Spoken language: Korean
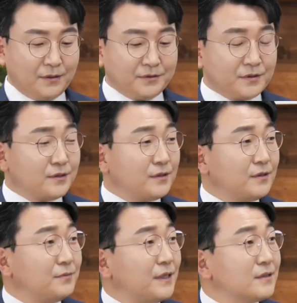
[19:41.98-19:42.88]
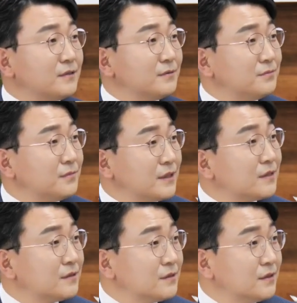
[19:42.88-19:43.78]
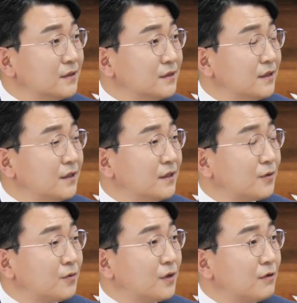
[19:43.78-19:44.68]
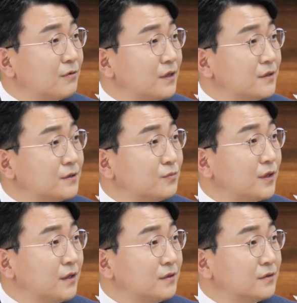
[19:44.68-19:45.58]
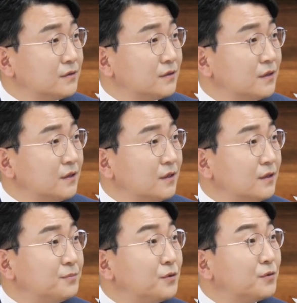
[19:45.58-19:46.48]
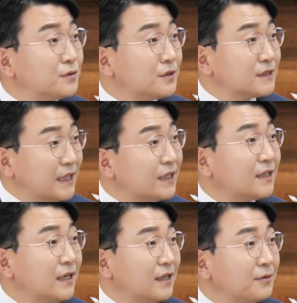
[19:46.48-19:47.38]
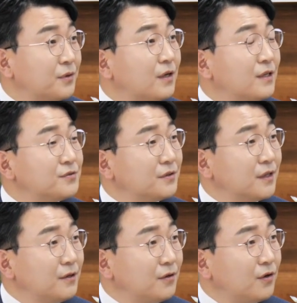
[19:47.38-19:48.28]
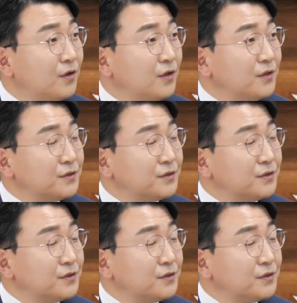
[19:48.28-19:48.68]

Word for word: 앞서 말씀하셨듯이 예. 예 코로나19에 대한 정부의 대응 비교적 잘했다 이렇게 평가를 예, 셨는데요 뭐, 예.